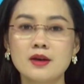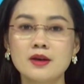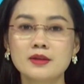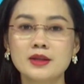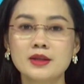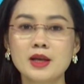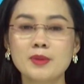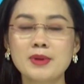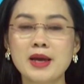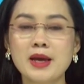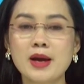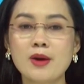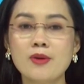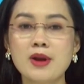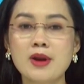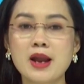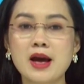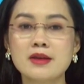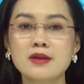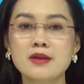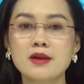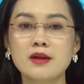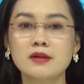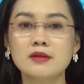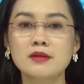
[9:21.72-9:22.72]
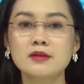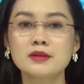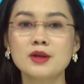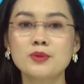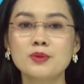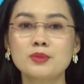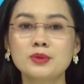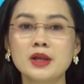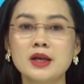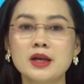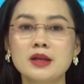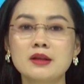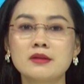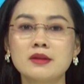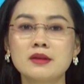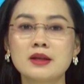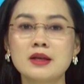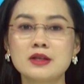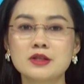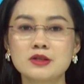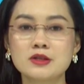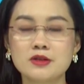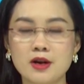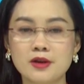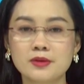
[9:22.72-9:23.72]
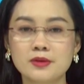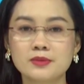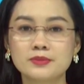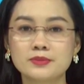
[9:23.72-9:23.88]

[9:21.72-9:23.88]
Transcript: Tiếp theo là những thông tin thị trường.